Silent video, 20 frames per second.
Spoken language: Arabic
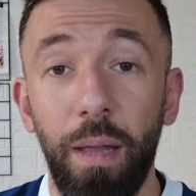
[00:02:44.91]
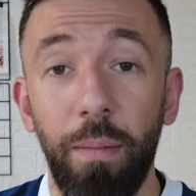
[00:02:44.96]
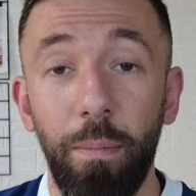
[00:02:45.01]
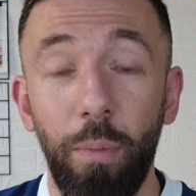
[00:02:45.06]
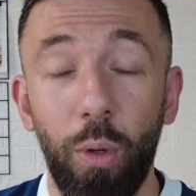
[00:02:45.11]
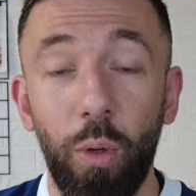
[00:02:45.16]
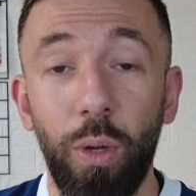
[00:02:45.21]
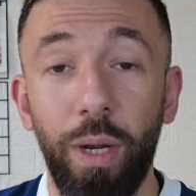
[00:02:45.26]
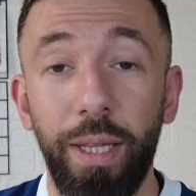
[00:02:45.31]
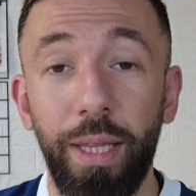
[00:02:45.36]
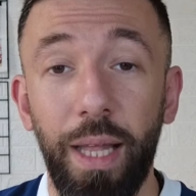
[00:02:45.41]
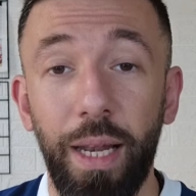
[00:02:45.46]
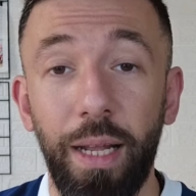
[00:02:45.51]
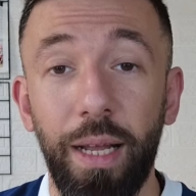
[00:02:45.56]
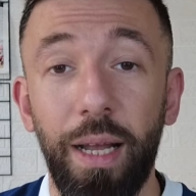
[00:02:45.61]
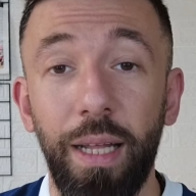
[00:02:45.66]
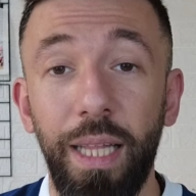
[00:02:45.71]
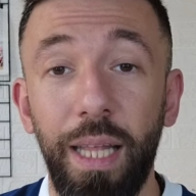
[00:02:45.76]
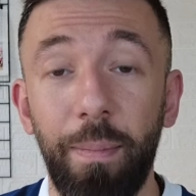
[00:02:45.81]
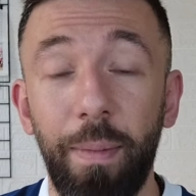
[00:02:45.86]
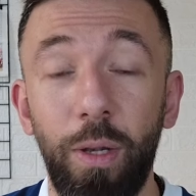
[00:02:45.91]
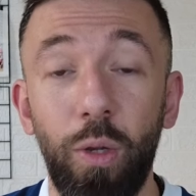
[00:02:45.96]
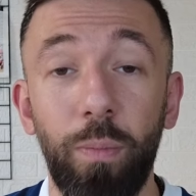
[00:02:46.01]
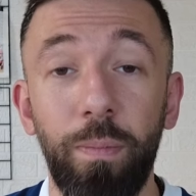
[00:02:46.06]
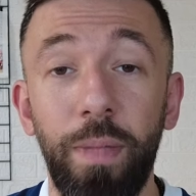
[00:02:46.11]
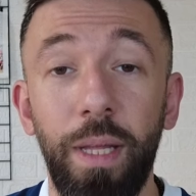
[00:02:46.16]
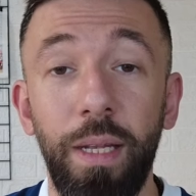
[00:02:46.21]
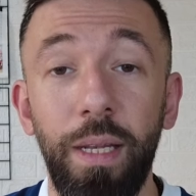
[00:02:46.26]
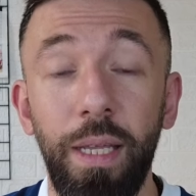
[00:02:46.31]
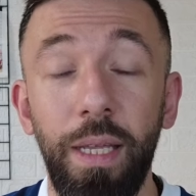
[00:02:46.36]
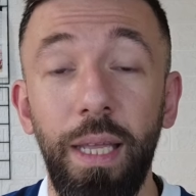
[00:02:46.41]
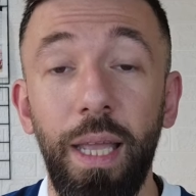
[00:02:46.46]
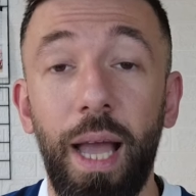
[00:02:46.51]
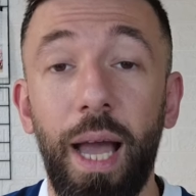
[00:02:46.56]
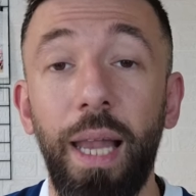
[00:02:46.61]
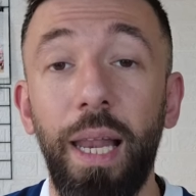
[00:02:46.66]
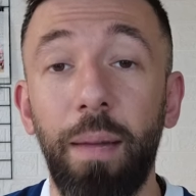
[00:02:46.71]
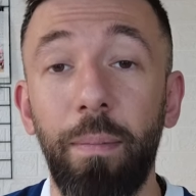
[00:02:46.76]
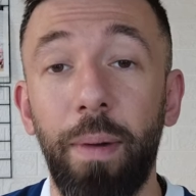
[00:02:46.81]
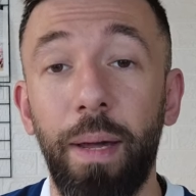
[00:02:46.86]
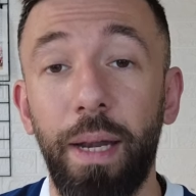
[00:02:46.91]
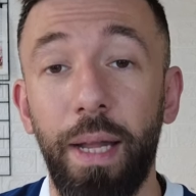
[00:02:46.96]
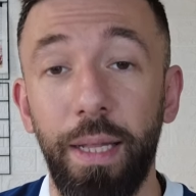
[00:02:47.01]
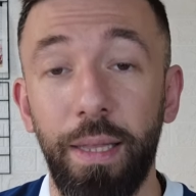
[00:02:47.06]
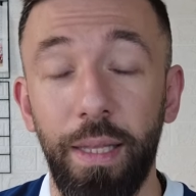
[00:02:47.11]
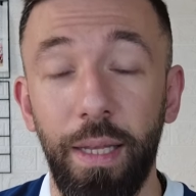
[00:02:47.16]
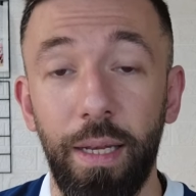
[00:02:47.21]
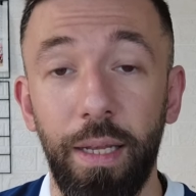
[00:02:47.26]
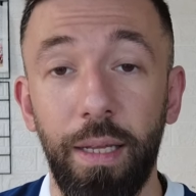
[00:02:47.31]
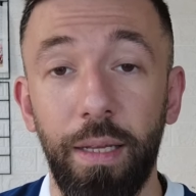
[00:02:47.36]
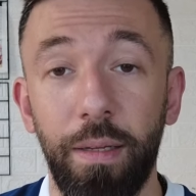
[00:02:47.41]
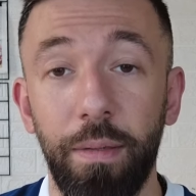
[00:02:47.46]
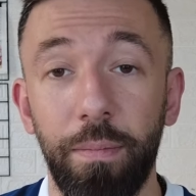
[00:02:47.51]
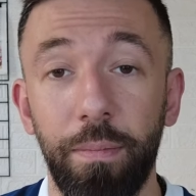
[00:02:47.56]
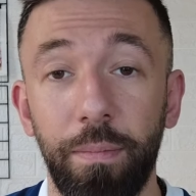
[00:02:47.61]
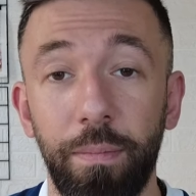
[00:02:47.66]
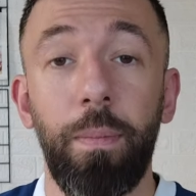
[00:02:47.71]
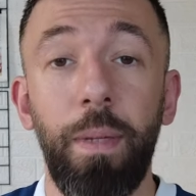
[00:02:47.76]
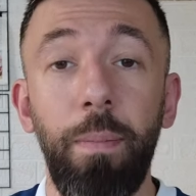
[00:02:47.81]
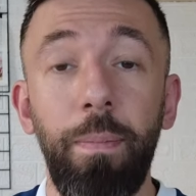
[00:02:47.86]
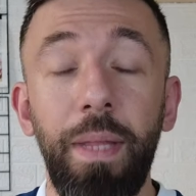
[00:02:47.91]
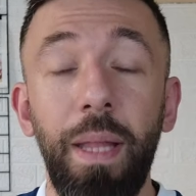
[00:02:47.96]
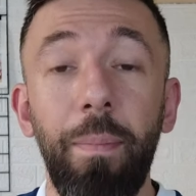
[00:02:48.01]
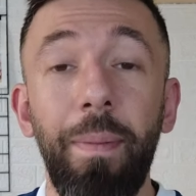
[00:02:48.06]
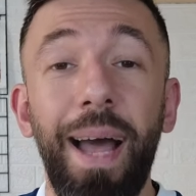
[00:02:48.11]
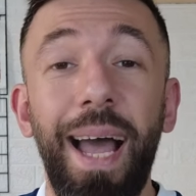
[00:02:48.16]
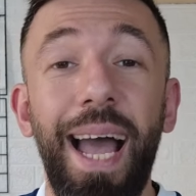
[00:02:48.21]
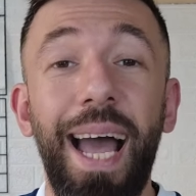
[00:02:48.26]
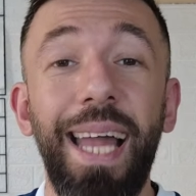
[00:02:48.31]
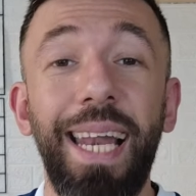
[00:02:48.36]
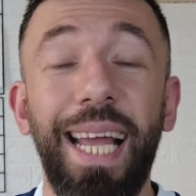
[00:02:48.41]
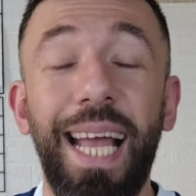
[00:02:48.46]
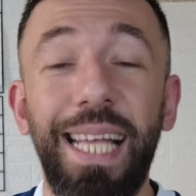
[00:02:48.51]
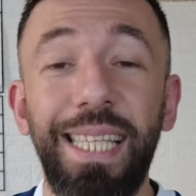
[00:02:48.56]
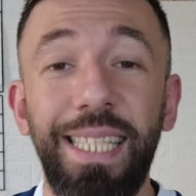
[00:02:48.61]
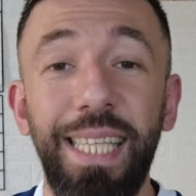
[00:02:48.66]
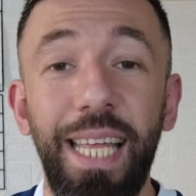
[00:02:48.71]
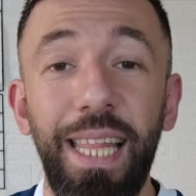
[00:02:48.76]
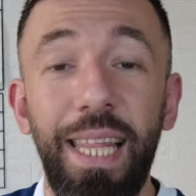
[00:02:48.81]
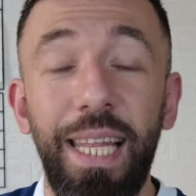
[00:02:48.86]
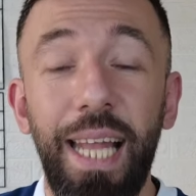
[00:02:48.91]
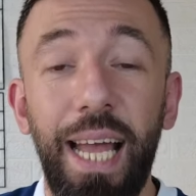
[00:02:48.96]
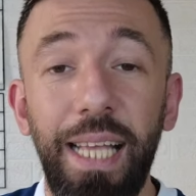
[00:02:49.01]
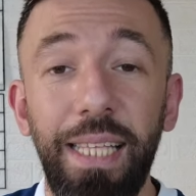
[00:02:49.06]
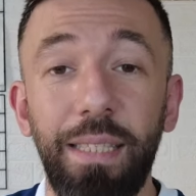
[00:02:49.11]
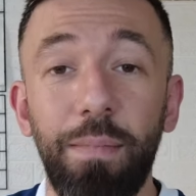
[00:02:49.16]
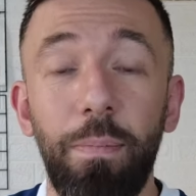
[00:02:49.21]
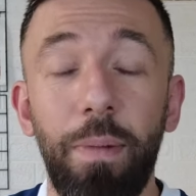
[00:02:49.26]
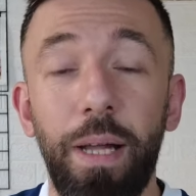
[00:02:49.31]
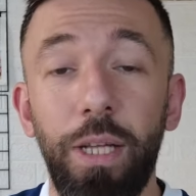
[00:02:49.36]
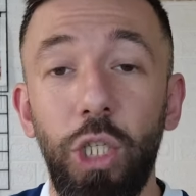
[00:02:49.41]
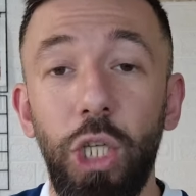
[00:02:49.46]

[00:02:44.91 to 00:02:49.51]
بكره القدم اللبنانيه على مر التاريخ نبدا مع الغزال الاسمر